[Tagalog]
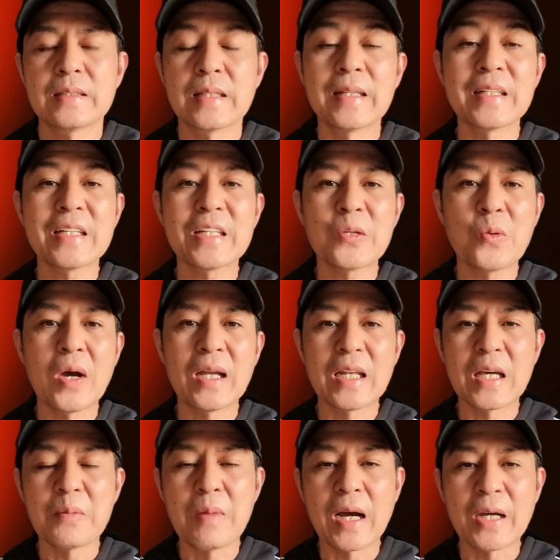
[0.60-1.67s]

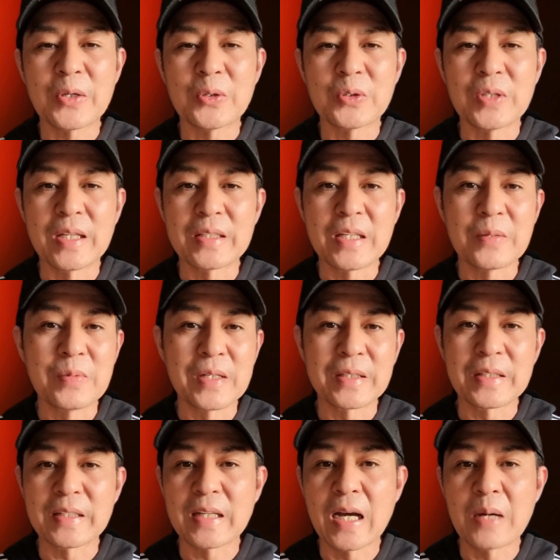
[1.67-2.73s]
Naniniwala ba kayo that
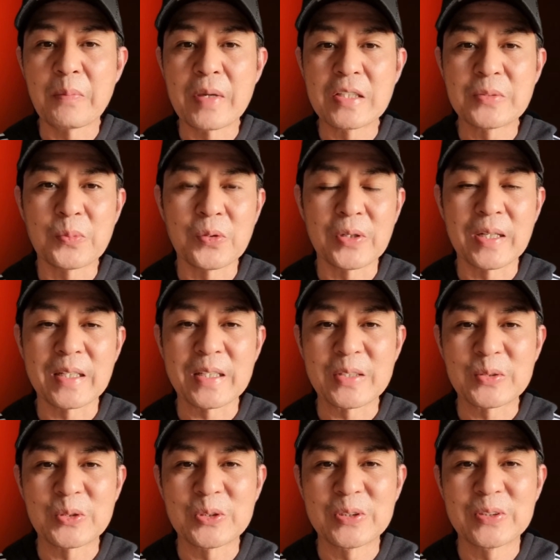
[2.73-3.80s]
everything happens for a
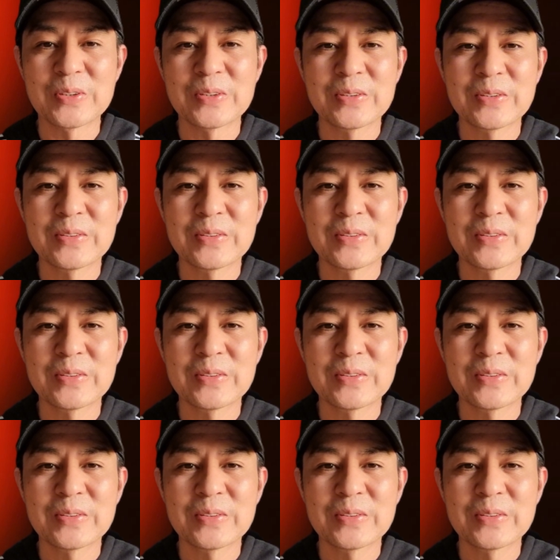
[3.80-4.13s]
reason?